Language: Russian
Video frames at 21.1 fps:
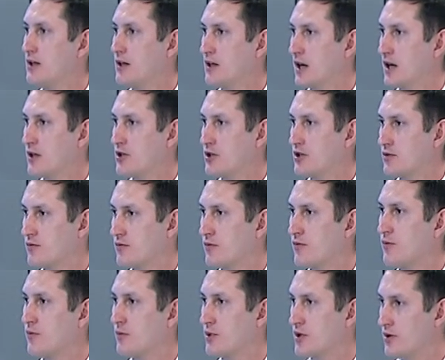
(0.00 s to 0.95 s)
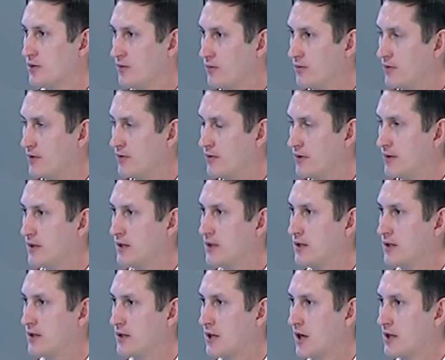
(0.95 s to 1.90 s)
качеству питьевой воды,
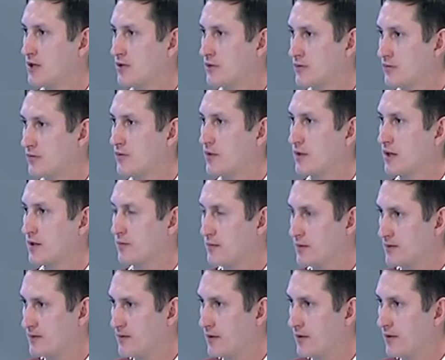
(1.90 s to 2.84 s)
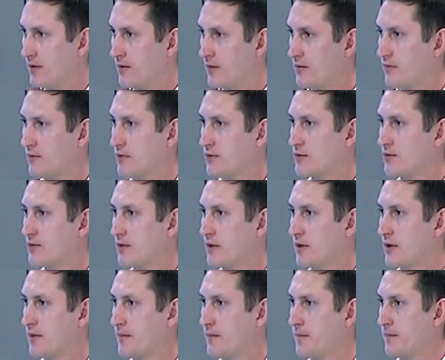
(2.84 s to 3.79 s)
качеству атмосферного
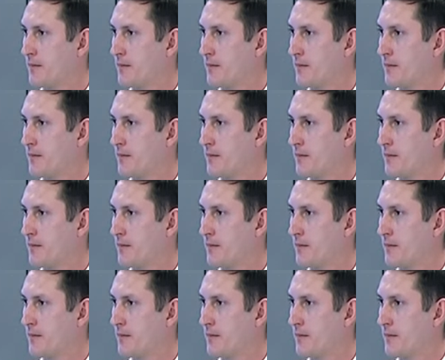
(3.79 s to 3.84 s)
воздуха.